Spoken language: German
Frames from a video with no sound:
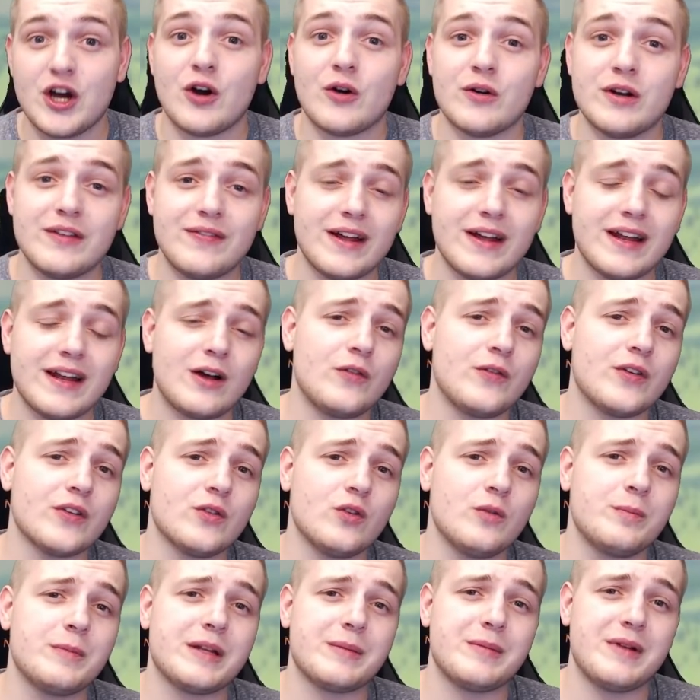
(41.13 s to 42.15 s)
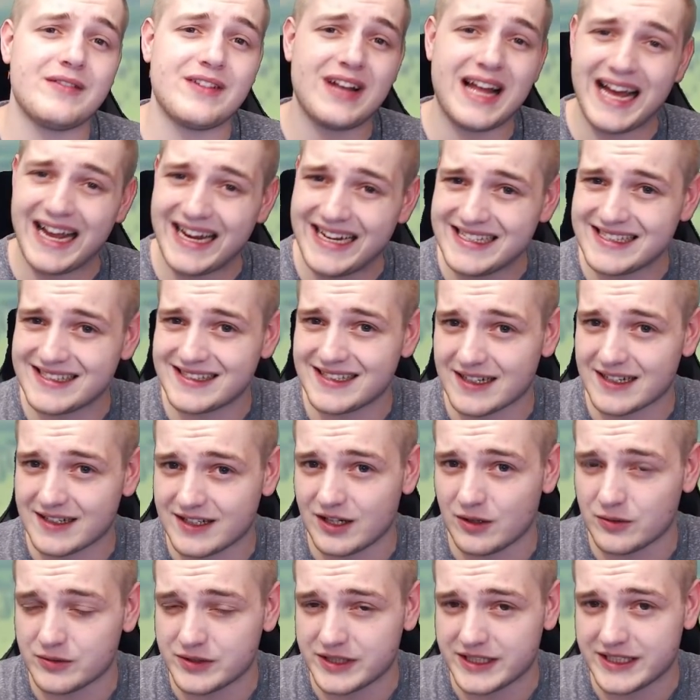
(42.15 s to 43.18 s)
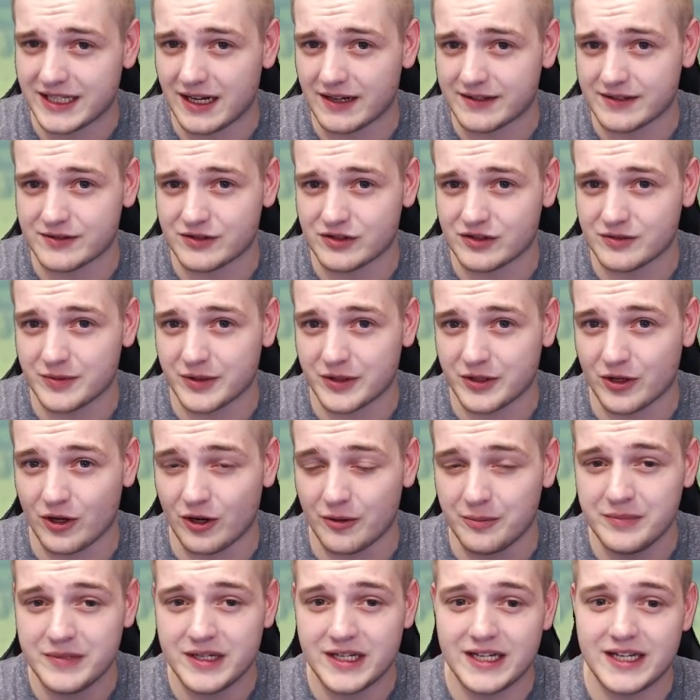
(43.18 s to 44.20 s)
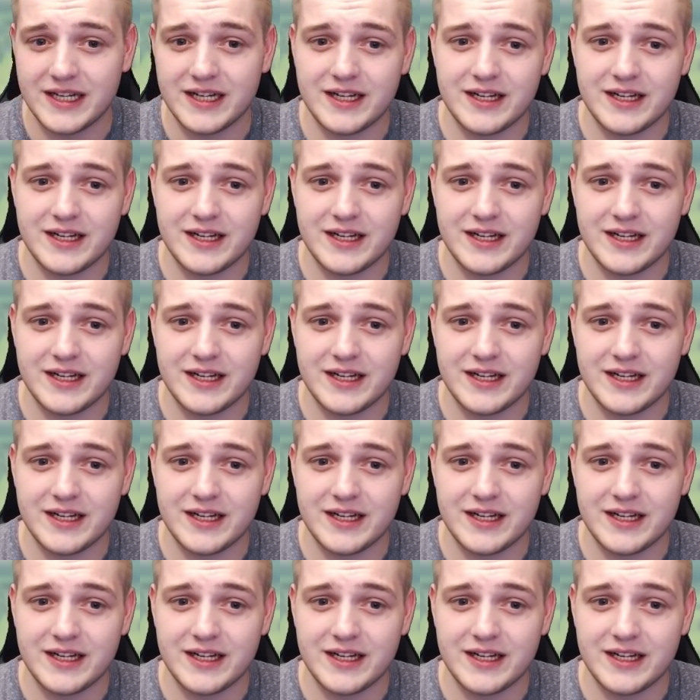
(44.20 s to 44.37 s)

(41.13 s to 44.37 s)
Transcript: Und ich werde auch versuchen, mit dem Level 1-Account die Karte zu bekommen.